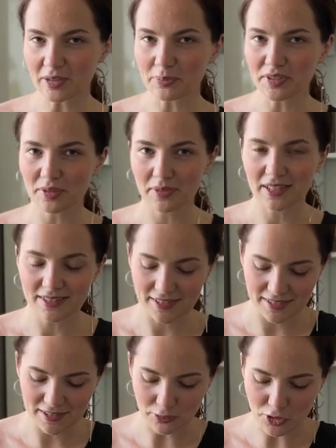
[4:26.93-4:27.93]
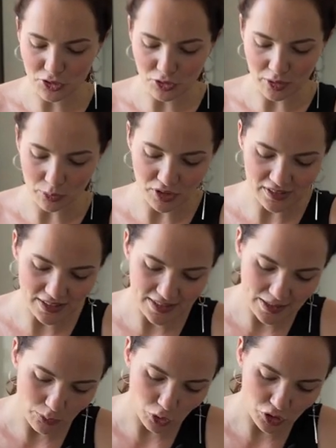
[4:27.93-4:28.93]
Пена поднимается из-за того, что там у нас
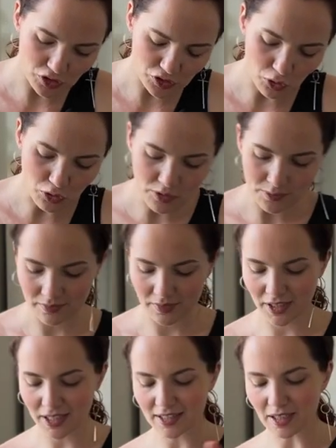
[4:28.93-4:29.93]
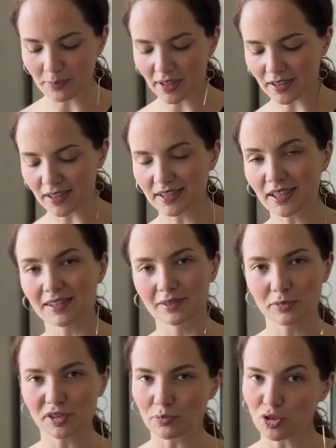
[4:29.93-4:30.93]
есть лимонный сок, и когда пена
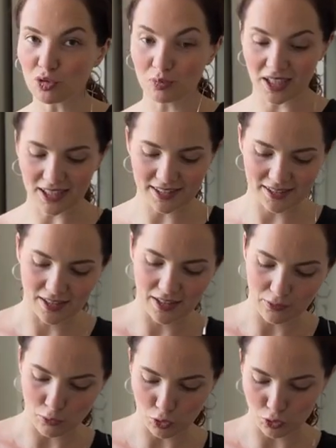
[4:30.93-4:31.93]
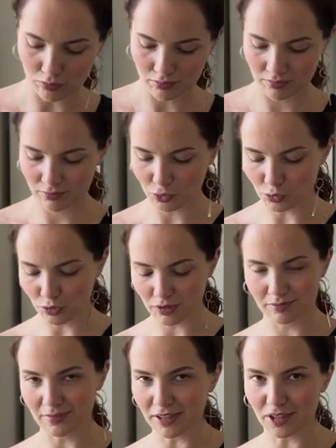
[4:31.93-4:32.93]
осядет, мы сможем долить воду. Ну,
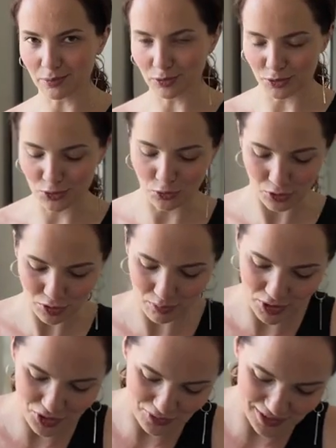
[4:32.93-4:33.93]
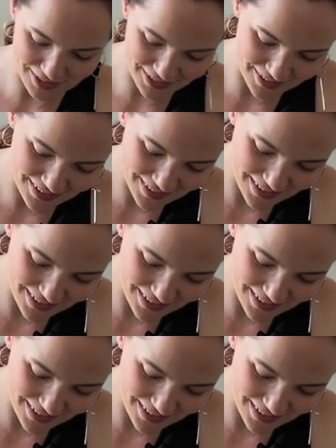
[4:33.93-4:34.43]
она не будет долго, не переживайте.